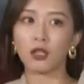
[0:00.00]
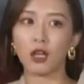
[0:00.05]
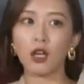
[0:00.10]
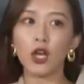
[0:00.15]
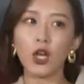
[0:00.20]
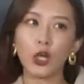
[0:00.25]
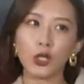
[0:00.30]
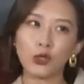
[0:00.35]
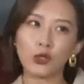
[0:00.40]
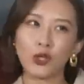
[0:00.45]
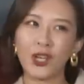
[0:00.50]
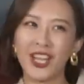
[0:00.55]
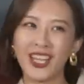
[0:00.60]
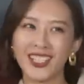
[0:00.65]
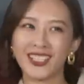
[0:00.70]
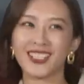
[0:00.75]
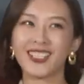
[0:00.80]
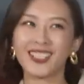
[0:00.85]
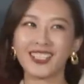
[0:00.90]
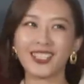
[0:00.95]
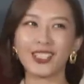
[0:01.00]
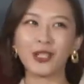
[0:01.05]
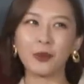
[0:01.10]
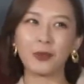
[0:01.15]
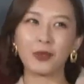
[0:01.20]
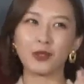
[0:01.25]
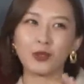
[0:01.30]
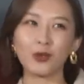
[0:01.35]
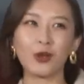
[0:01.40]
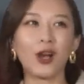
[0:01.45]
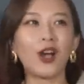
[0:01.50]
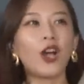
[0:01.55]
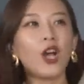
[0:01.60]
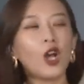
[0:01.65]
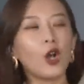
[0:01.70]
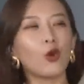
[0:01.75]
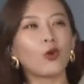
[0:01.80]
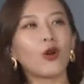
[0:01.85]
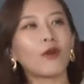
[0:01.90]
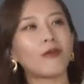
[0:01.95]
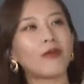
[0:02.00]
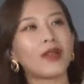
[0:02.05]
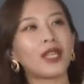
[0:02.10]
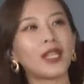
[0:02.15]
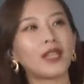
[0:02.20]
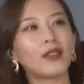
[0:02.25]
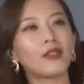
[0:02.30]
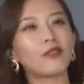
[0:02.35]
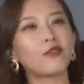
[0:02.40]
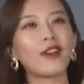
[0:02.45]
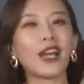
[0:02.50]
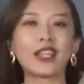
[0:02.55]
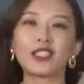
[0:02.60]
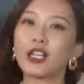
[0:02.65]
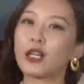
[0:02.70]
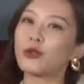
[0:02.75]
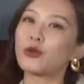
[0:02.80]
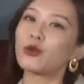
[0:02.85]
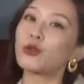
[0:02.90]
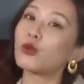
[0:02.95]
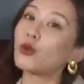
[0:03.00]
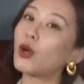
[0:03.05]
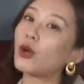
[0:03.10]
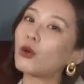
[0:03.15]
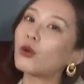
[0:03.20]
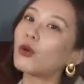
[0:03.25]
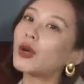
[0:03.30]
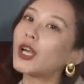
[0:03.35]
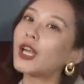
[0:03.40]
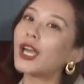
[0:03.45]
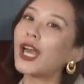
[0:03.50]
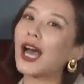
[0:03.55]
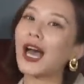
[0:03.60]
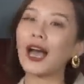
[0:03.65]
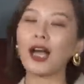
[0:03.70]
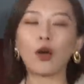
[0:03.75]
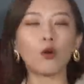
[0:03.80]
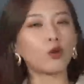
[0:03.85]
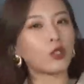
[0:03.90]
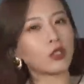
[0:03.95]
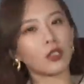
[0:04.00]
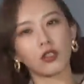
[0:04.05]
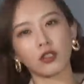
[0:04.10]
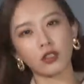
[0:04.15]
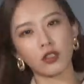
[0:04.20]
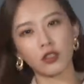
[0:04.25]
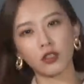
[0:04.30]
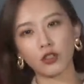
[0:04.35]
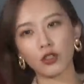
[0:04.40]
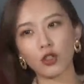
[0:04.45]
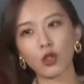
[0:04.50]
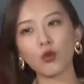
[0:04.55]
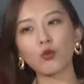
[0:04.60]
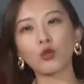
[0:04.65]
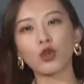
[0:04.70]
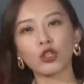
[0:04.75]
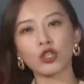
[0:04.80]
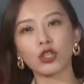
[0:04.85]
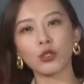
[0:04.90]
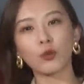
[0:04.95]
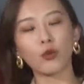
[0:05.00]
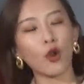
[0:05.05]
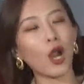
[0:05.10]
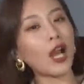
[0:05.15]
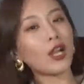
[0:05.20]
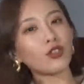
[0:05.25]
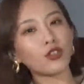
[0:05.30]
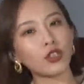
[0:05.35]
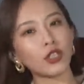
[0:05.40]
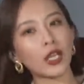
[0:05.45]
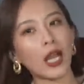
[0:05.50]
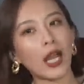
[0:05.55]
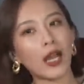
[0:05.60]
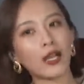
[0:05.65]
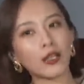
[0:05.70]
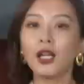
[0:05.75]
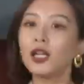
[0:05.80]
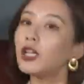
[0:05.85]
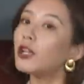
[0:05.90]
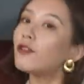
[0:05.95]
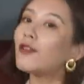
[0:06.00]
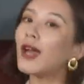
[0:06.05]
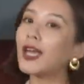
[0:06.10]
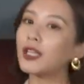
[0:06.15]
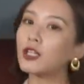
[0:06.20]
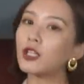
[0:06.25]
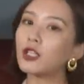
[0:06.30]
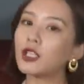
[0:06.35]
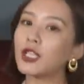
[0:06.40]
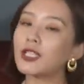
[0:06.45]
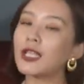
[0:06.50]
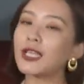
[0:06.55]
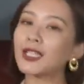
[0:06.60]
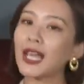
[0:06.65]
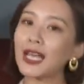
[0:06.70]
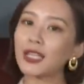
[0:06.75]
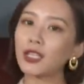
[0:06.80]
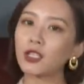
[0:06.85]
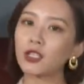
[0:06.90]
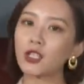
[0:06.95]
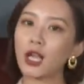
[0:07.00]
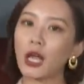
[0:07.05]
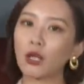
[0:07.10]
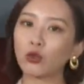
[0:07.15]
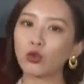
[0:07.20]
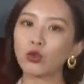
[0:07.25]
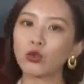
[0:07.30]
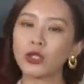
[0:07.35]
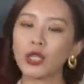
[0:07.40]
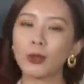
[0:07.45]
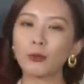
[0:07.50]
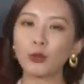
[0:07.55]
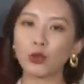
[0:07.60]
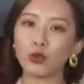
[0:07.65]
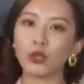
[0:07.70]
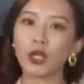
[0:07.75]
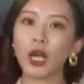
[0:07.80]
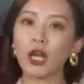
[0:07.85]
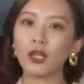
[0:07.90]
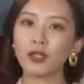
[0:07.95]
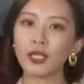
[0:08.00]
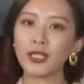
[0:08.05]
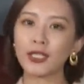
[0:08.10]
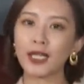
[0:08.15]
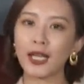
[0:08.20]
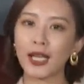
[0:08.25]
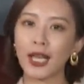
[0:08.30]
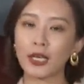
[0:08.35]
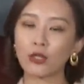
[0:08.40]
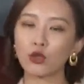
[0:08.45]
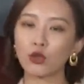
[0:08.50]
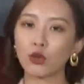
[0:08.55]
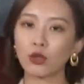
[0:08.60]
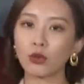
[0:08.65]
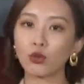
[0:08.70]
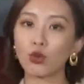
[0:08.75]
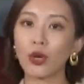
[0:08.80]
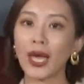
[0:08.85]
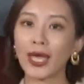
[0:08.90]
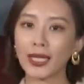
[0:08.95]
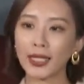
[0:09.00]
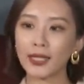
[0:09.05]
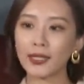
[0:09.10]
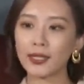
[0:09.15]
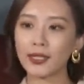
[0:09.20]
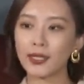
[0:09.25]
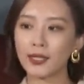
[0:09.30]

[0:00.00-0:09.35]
的，就很适合，比如说我们晚上去约会啊，或者是周末吃 brunch 啊。另外呢，这件大衣的长度相比于刚刚那件来说短一。